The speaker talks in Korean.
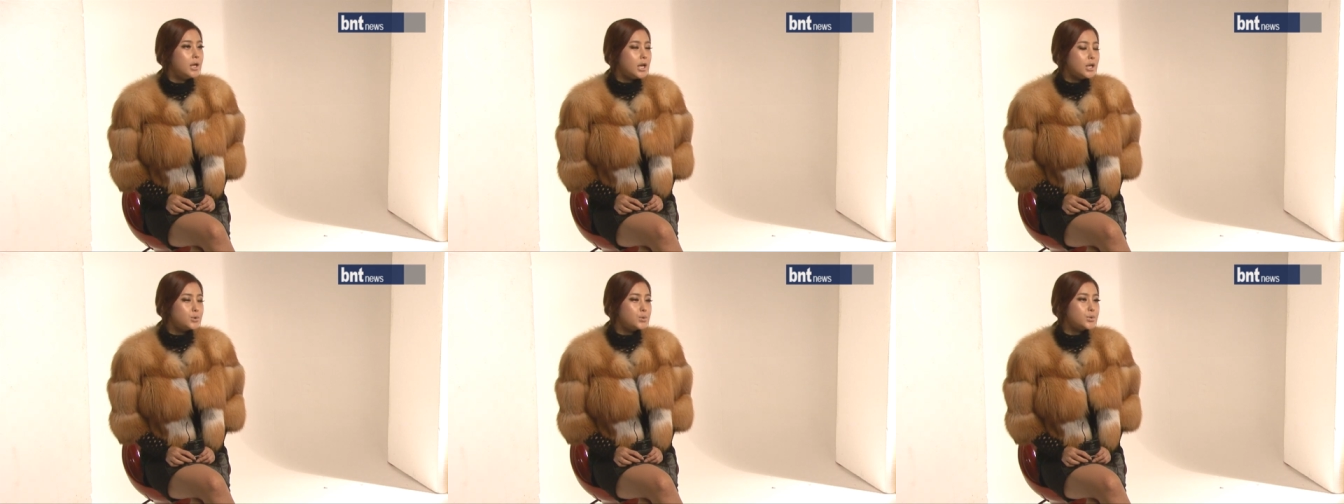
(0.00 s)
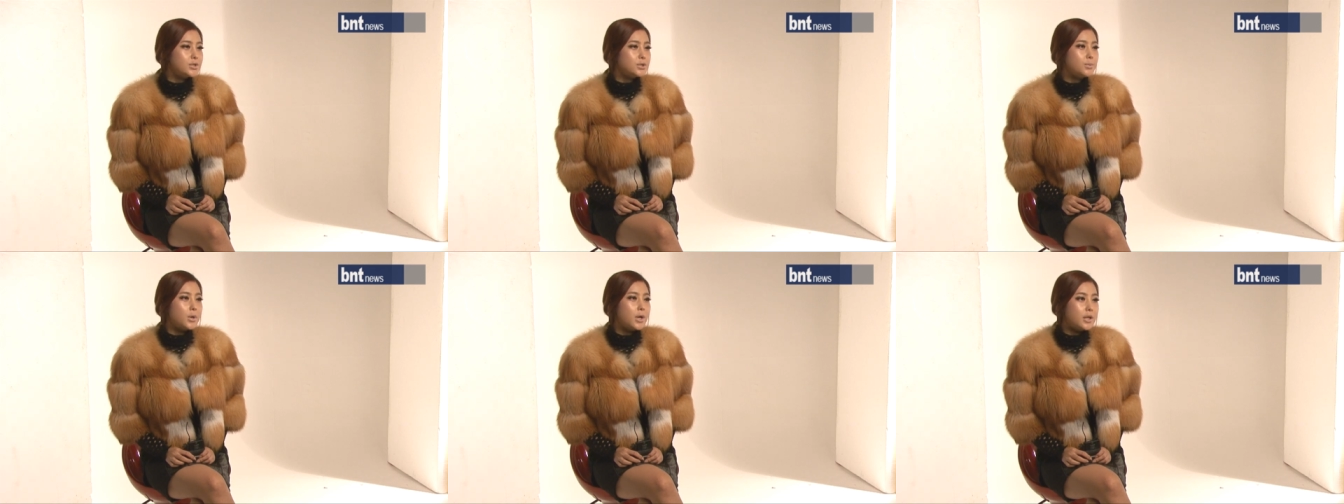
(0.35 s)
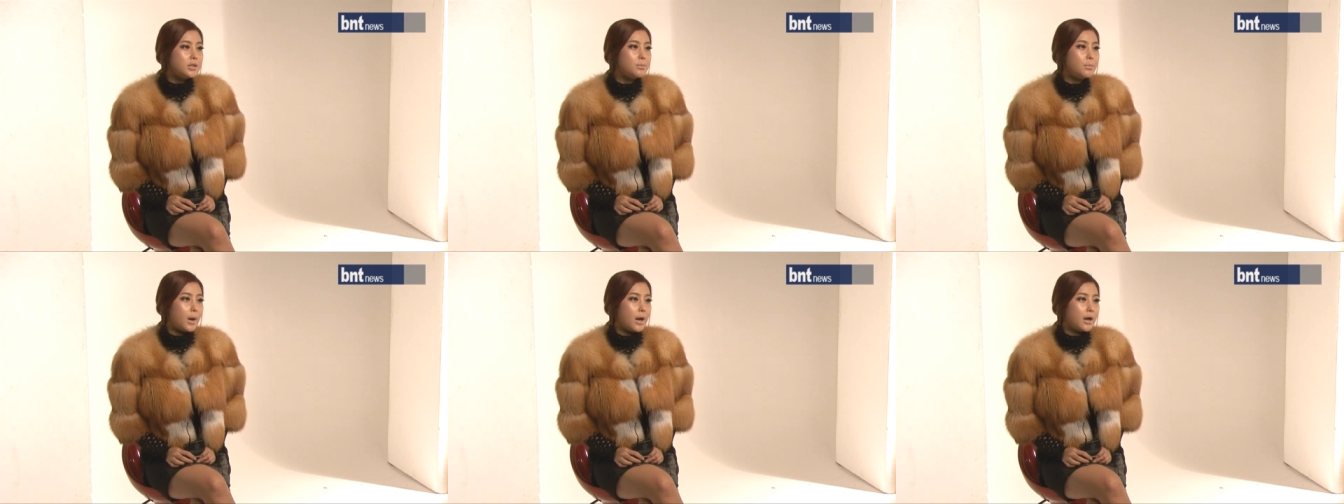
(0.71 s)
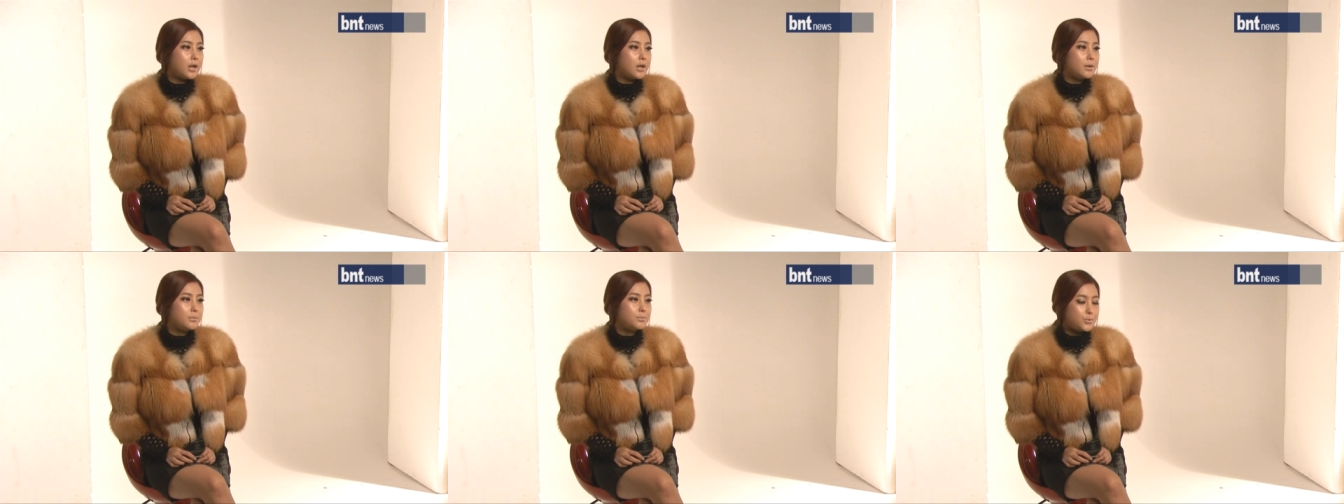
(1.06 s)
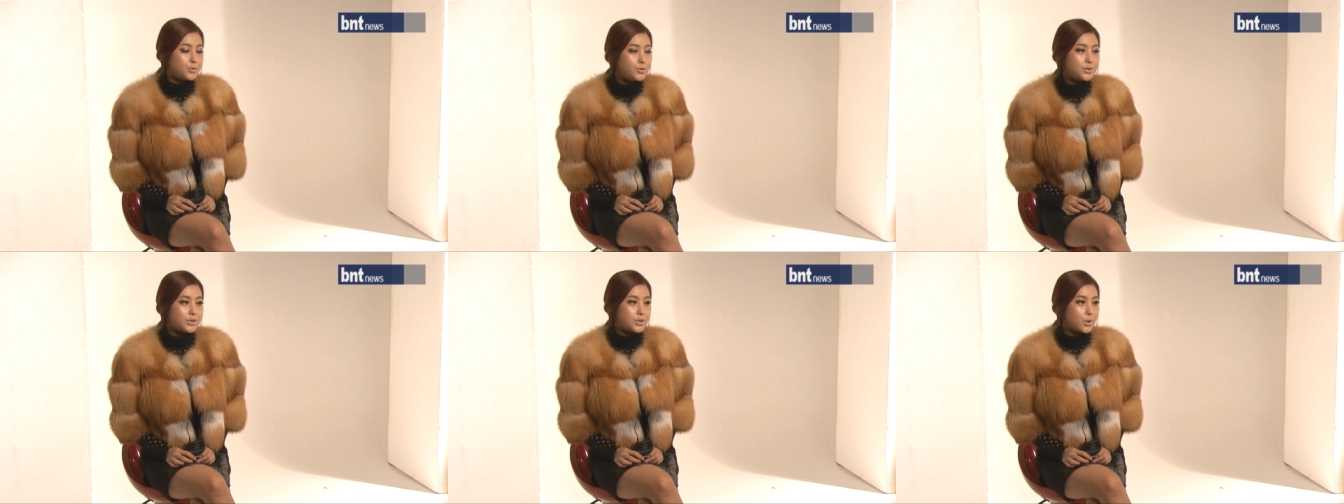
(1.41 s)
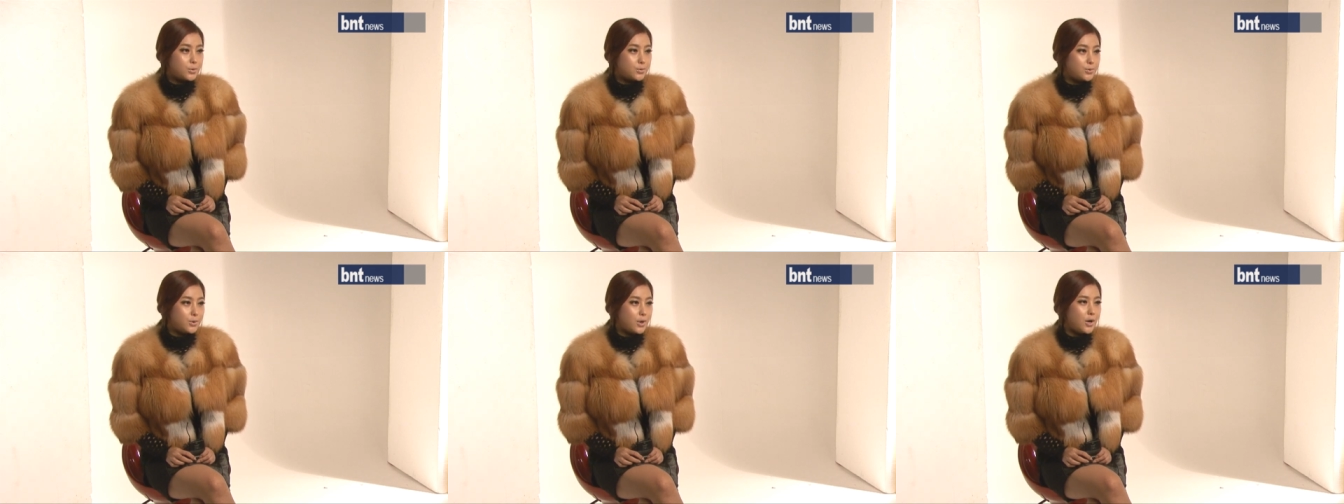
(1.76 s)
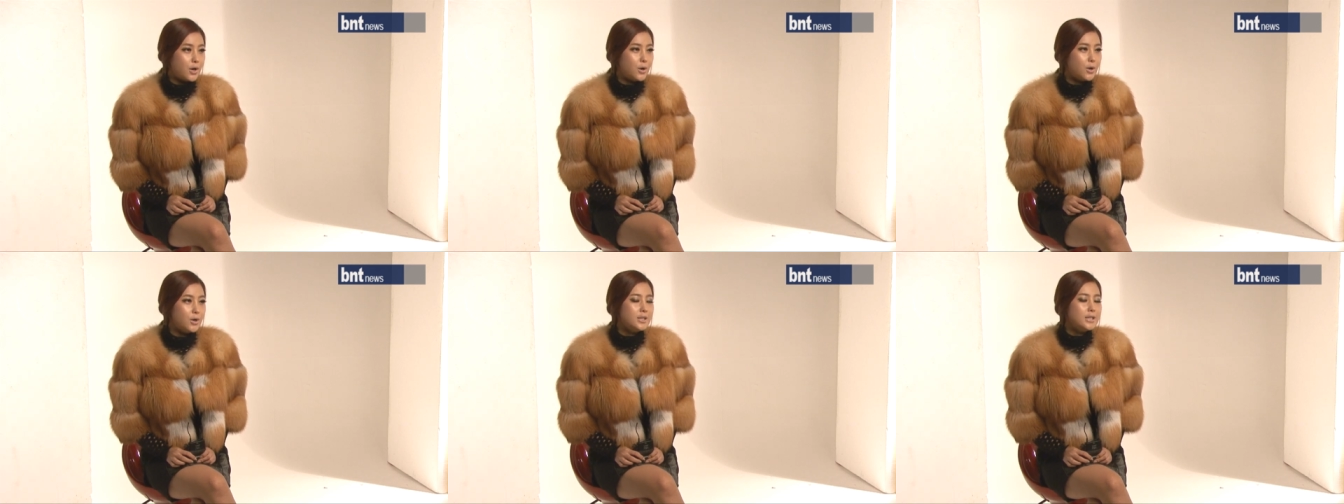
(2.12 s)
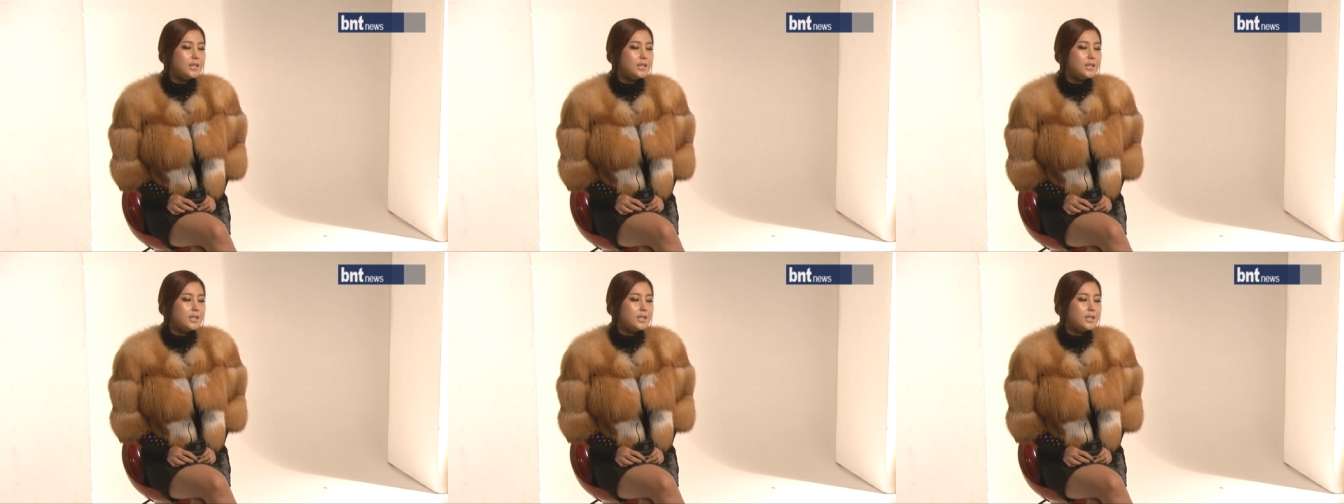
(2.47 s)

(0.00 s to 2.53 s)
해줬으면 하는 바람도 있었고요.